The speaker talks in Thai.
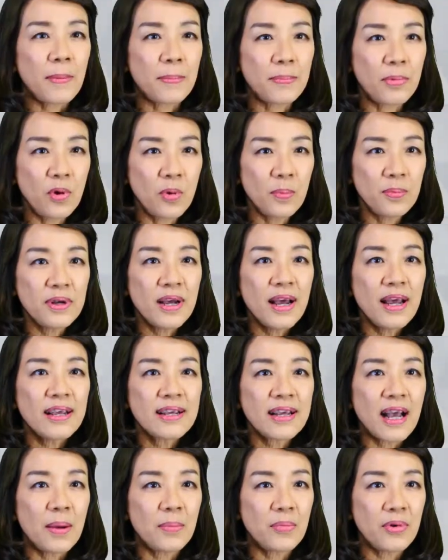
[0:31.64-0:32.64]
รับปรุงเพื่อให้
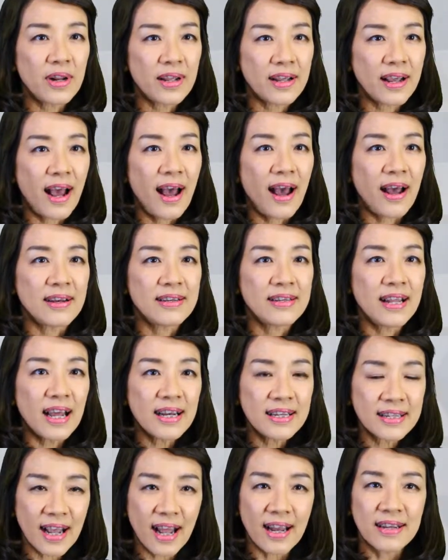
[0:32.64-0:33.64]
การบริการ
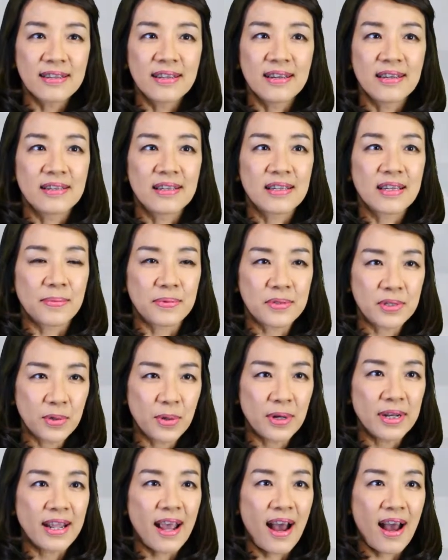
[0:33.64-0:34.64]
ด้านการเงิน กับส่
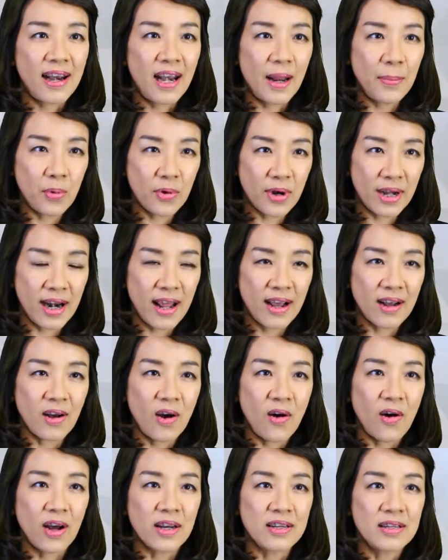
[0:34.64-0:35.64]
วนงานและบุคลา
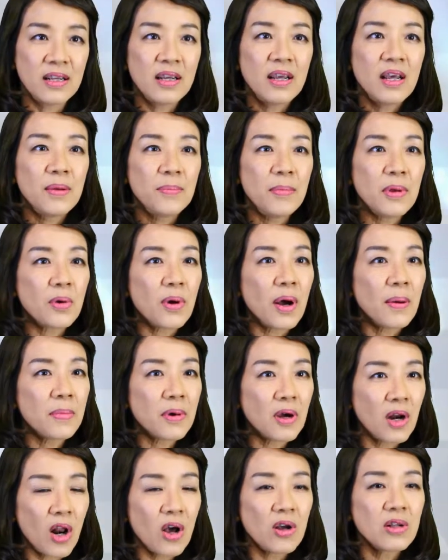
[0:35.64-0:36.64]
กร มีความ
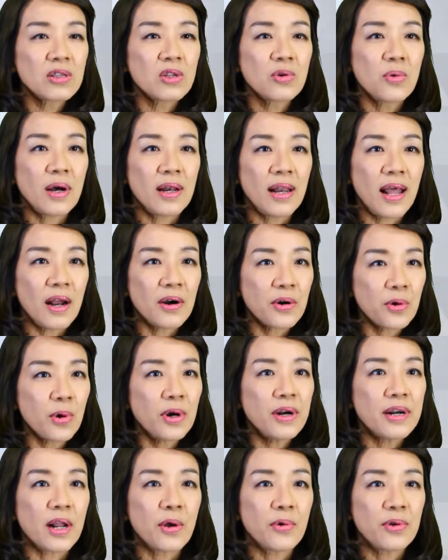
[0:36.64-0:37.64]
คล่องตัวและร
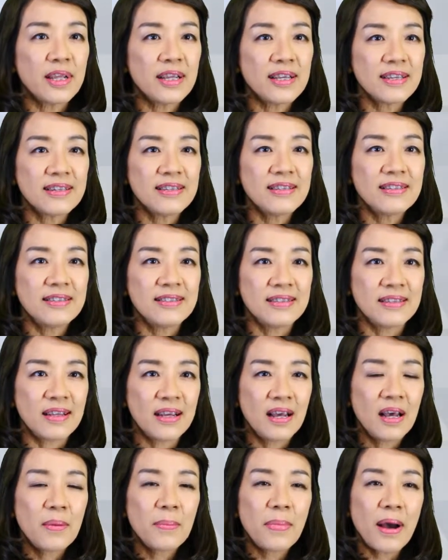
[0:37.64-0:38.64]
วดเร็วยิ่งขึ้น
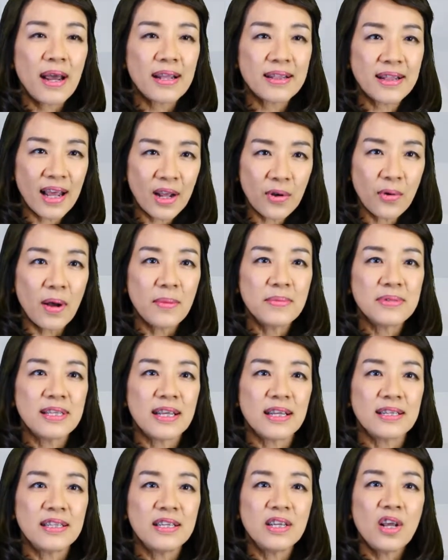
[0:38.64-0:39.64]
ภายใต้ความ
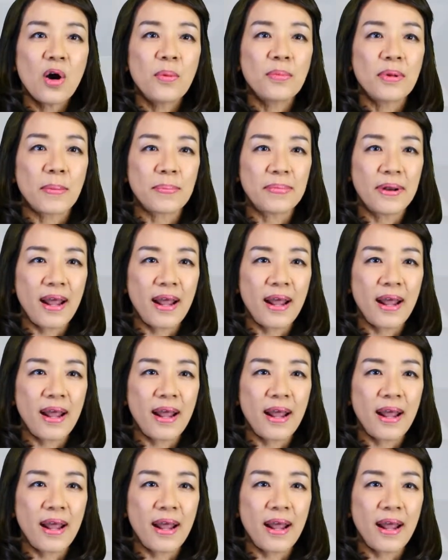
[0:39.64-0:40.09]
เสี่ยงที่ยอมรับ